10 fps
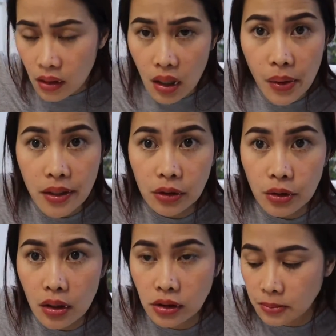Lawa na to
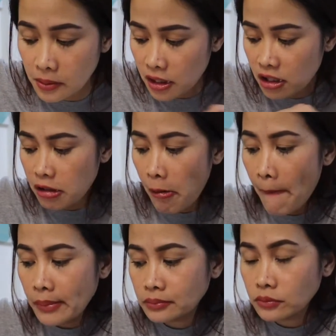ang spaghetti.
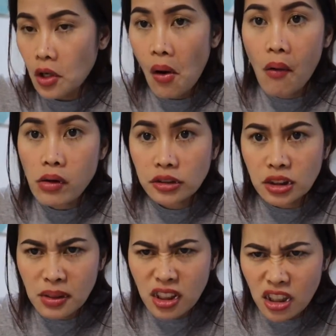
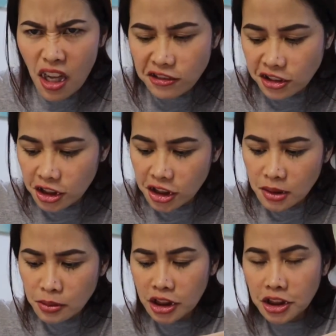Liman ganahan si
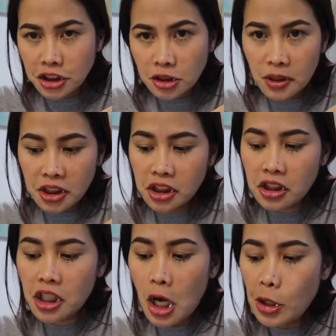Kribo ng
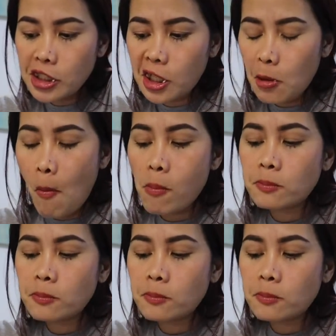spaghetti haal kaya